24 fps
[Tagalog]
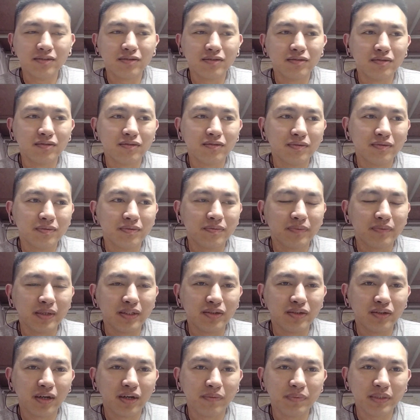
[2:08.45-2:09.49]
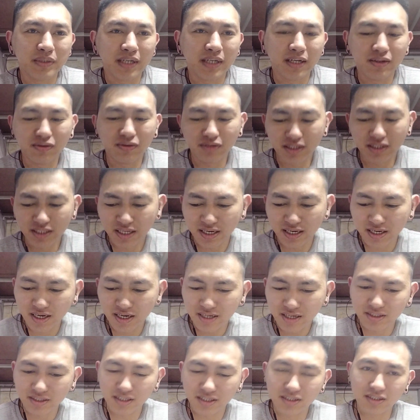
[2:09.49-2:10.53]
nung medyo nakabisado ko na
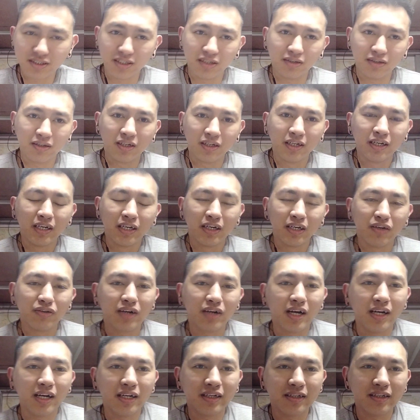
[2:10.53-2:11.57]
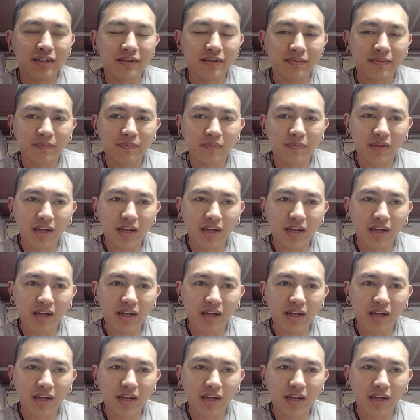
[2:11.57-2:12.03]
talaga, tapos yun, yun nga lang,